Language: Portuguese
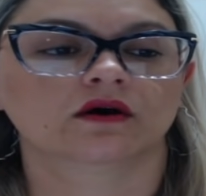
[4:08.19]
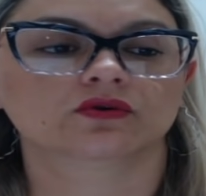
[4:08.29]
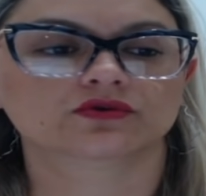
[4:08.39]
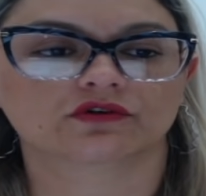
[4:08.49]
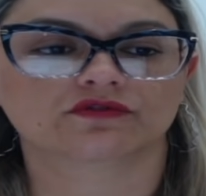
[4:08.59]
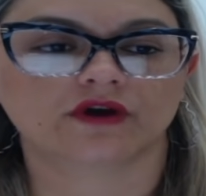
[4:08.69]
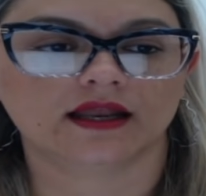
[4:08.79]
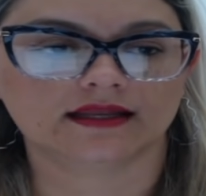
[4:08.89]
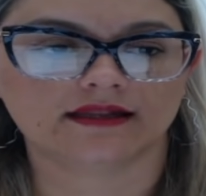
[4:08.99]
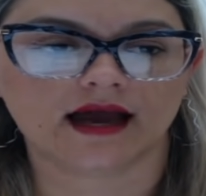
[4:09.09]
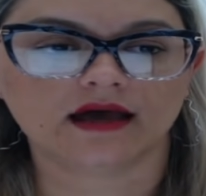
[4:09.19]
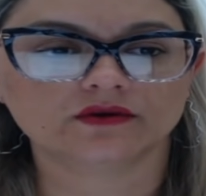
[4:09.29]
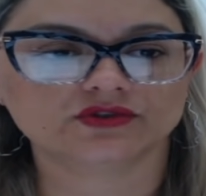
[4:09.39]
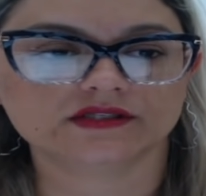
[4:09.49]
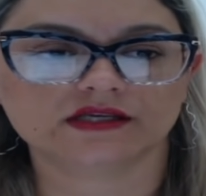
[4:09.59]
O novo
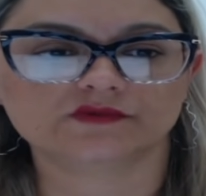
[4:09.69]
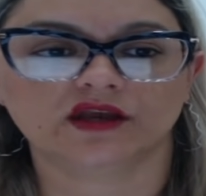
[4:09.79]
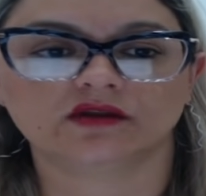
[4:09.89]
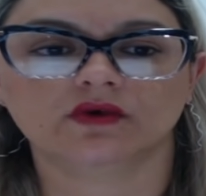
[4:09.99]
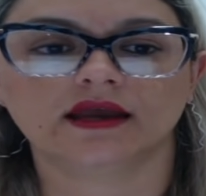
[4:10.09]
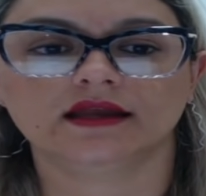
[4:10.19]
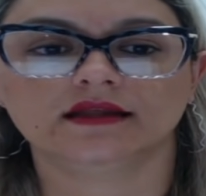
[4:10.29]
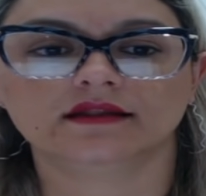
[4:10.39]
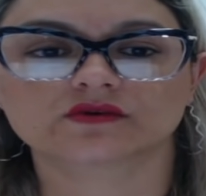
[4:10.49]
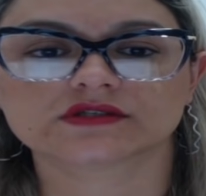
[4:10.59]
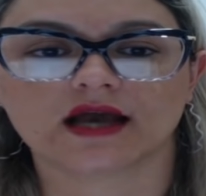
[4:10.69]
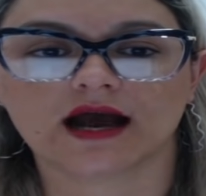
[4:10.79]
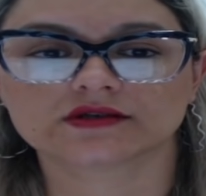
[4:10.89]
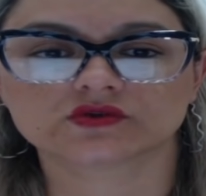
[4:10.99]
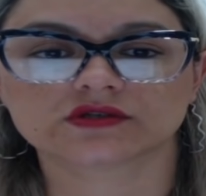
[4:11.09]
calendário diz respeito ainda aos
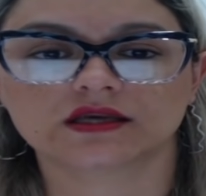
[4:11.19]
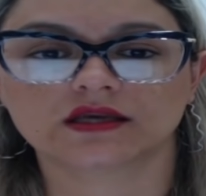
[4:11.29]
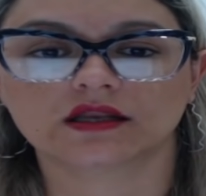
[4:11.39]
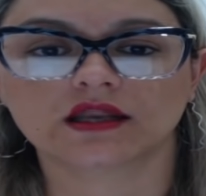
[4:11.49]
casos em que